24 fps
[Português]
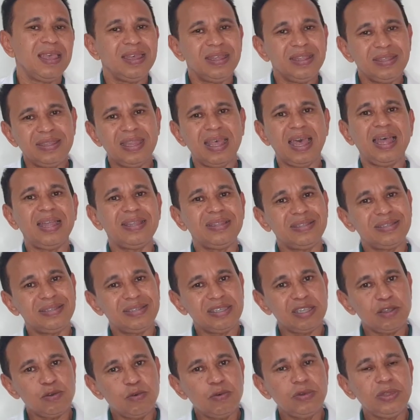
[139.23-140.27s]
Da
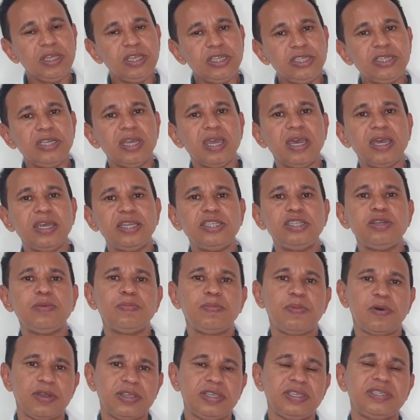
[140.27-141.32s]
segunda em diante
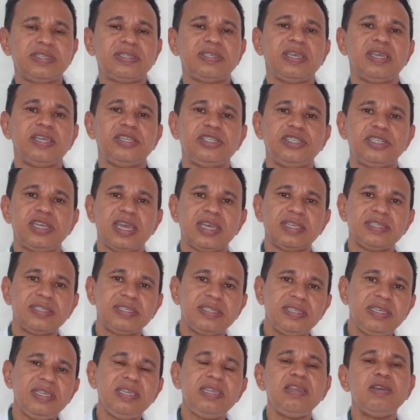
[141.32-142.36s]
pode ser dia
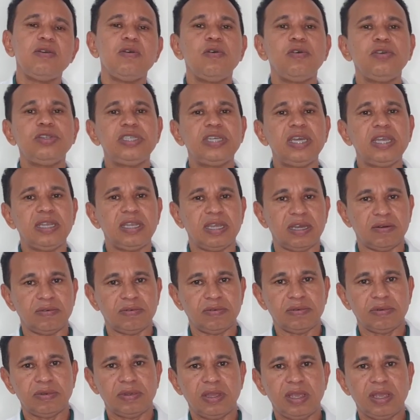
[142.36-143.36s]
sim ou dia não.